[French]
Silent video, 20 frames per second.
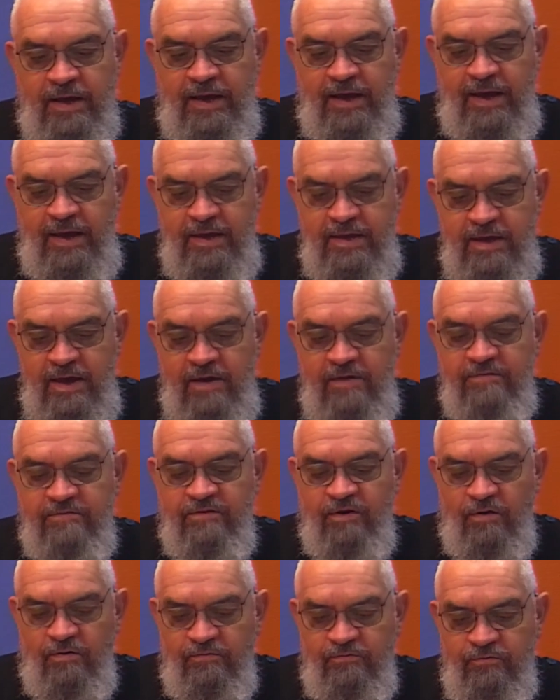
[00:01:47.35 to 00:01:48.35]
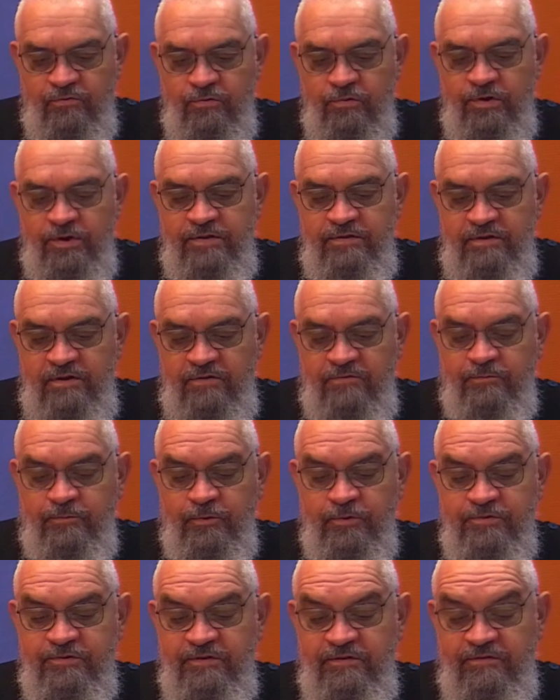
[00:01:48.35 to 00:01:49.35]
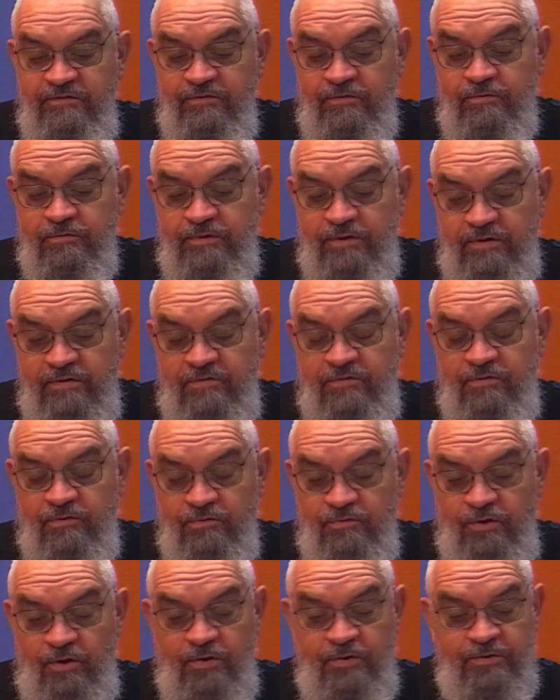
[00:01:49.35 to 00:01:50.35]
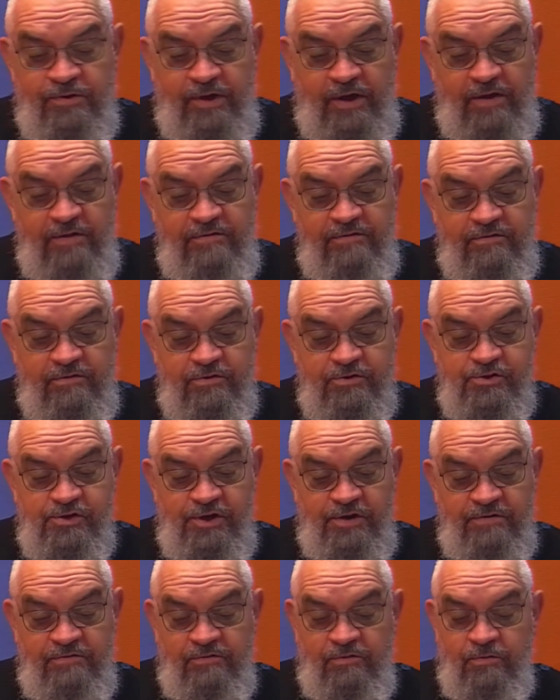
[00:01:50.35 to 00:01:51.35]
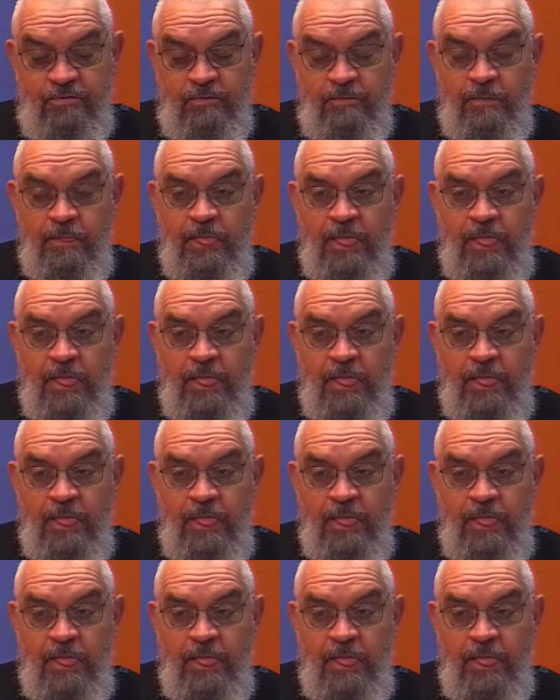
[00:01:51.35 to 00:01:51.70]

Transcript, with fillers: Ayez en vous les dispositions qui sont dans le Christ Jésus.